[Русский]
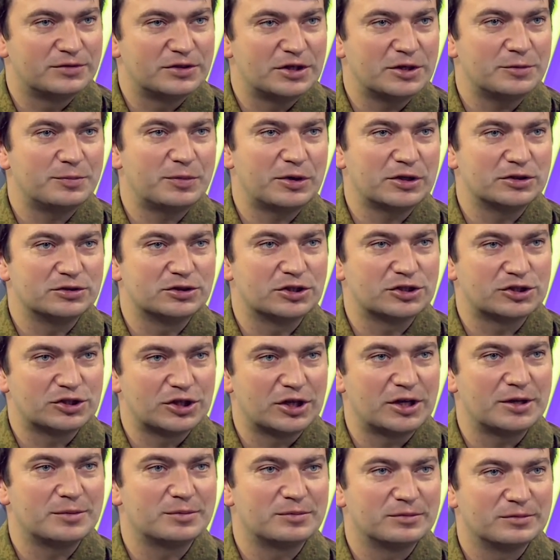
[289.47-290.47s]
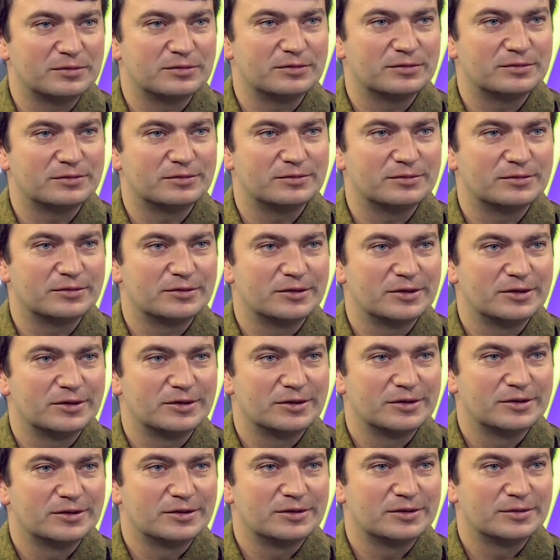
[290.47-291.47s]
всех приглашаем
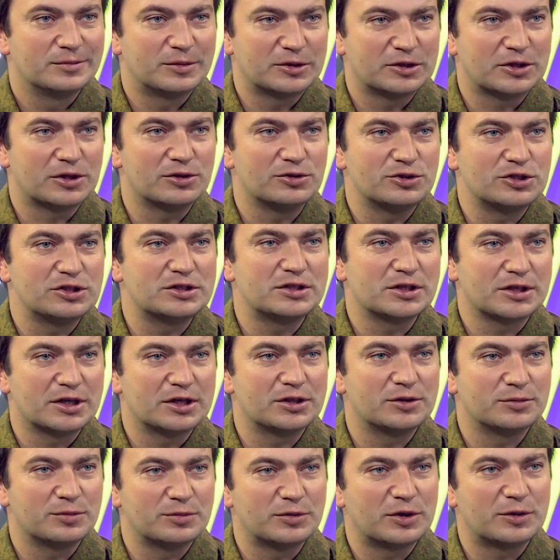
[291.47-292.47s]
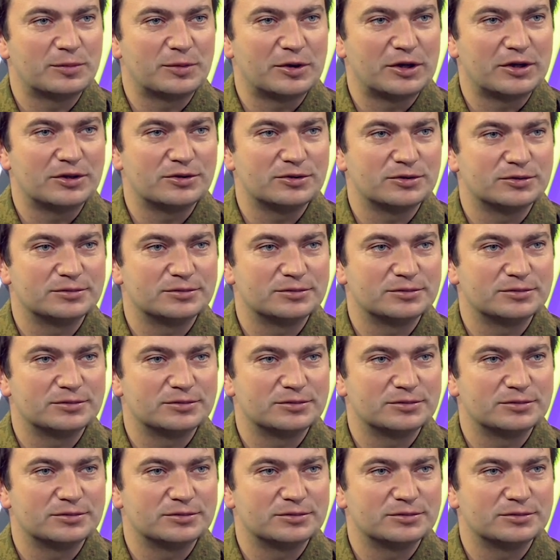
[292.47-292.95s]
подключиться к этому мероприятию.